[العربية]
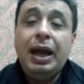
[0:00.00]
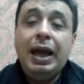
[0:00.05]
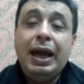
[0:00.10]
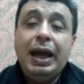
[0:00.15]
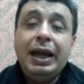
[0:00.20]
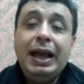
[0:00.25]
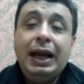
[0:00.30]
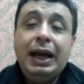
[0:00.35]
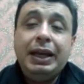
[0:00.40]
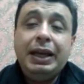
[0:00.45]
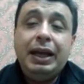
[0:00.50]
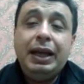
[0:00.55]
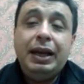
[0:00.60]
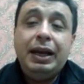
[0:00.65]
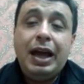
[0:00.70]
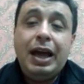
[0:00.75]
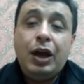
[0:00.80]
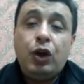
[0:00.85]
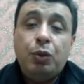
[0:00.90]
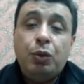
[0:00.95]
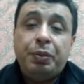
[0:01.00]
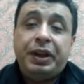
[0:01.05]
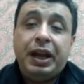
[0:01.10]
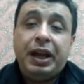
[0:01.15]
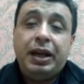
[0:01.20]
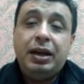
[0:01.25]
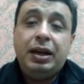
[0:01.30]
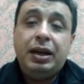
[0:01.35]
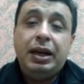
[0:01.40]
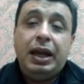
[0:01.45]
يعني لا
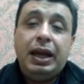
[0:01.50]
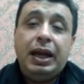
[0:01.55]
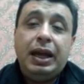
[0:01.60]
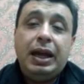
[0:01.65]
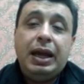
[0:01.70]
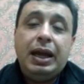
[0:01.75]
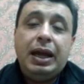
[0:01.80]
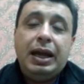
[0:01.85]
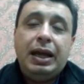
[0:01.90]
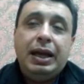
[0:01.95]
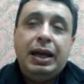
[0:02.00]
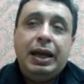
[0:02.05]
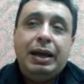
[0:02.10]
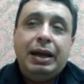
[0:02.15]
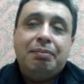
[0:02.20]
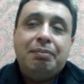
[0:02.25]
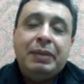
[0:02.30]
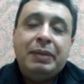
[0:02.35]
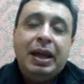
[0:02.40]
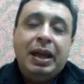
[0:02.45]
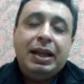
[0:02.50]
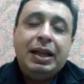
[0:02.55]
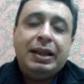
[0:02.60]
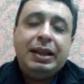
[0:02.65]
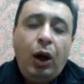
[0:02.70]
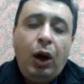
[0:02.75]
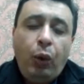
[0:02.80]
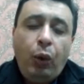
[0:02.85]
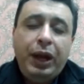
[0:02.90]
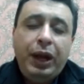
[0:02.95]
يمكن
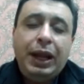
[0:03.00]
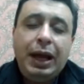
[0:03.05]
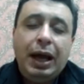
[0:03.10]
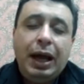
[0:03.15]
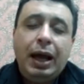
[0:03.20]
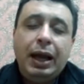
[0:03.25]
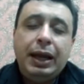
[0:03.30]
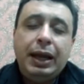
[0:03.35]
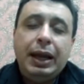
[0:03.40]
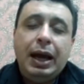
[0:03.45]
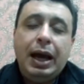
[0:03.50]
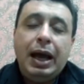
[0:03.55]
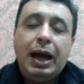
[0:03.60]
تحويلها الى